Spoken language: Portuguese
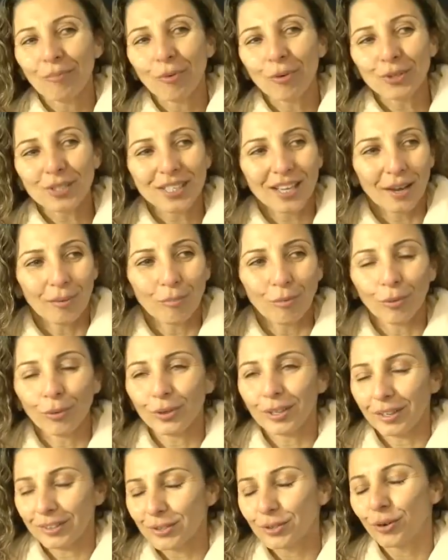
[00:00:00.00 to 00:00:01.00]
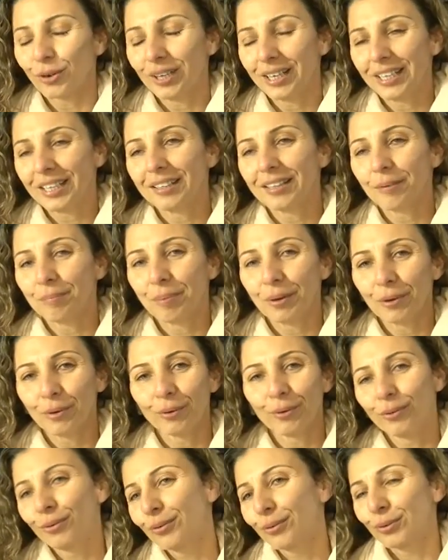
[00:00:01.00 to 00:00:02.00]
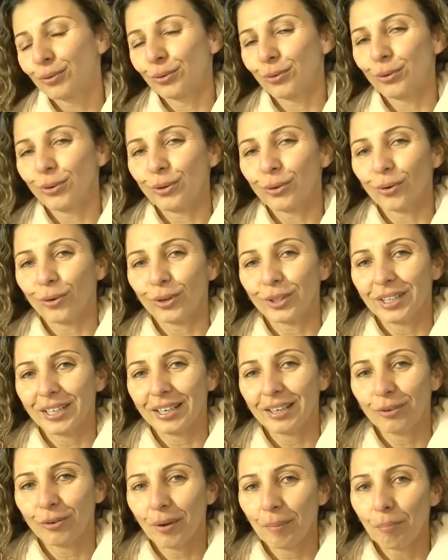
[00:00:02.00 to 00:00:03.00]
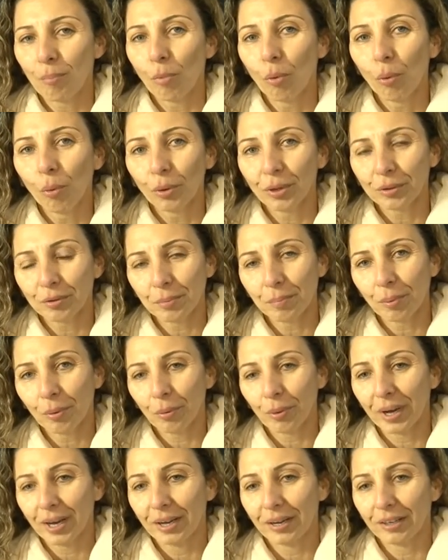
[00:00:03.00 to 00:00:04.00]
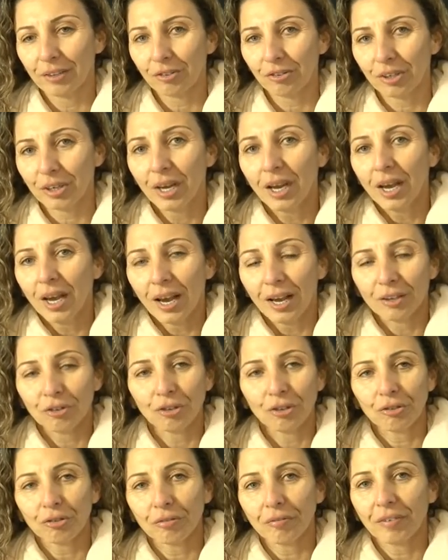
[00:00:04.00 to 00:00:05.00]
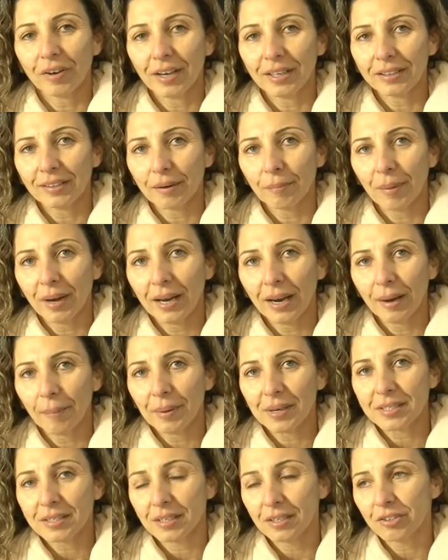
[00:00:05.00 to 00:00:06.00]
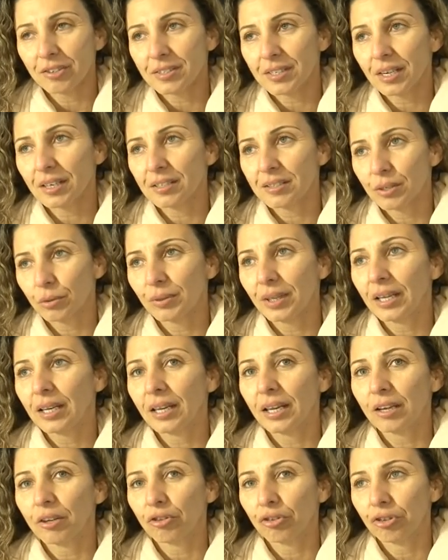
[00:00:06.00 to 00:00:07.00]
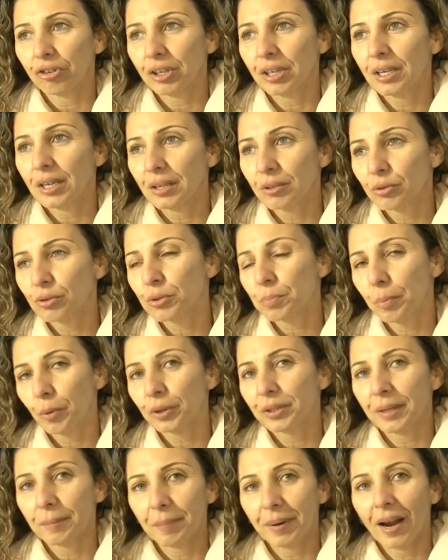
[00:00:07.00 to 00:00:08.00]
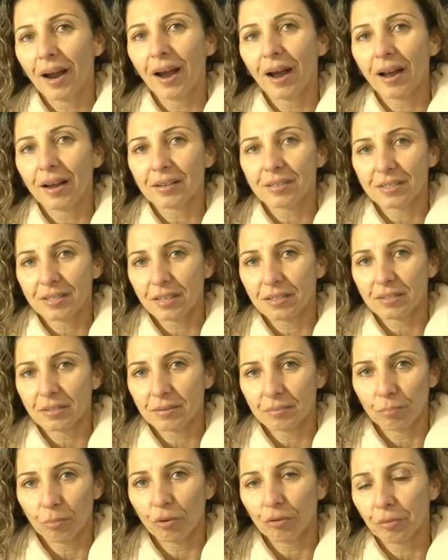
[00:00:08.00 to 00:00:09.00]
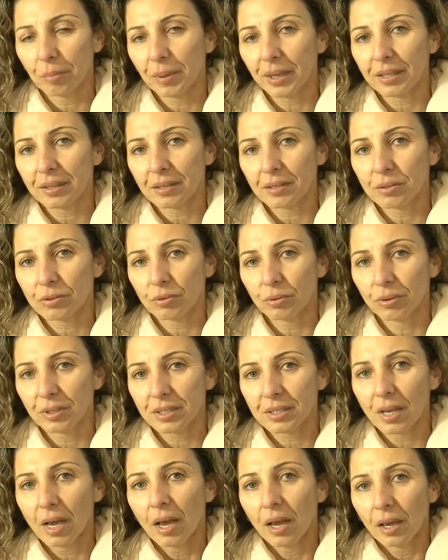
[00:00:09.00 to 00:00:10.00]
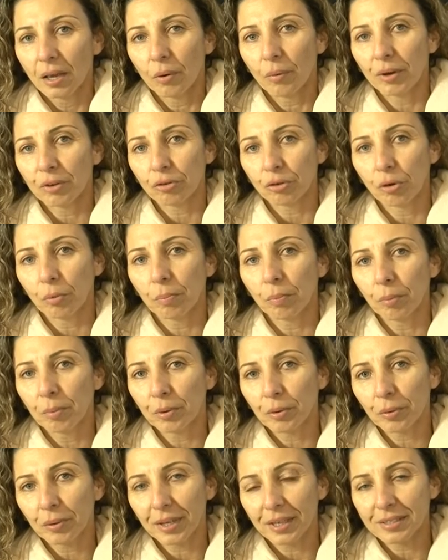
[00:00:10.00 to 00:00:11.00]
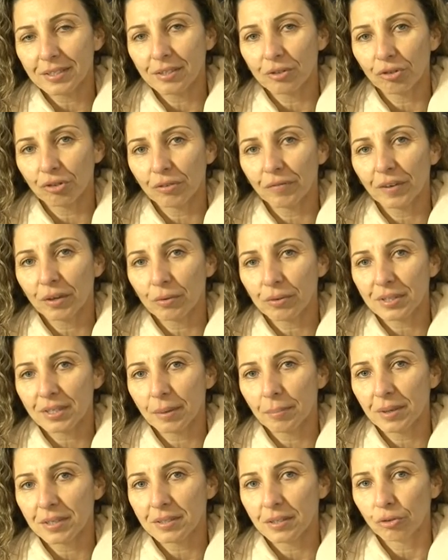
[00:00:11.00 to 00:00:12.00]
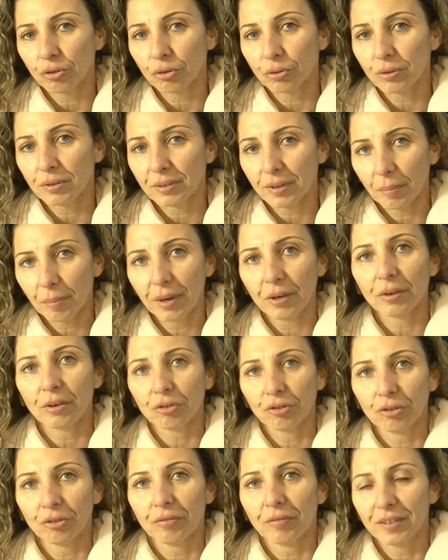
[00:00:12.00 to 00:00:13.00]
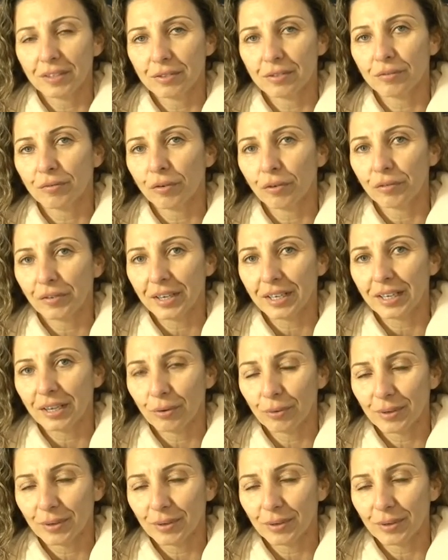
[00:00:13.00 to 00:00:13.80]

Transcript: música é muito escolhida pelo Túlio Cordeiro, é muito empolgante. A gente vai trabalhar bastante essa questão da energia, dos por de bras, das movimentações. Eu acho que o público que assistir vai gostar bastante do trabalho que a gente vai desenvolver aqui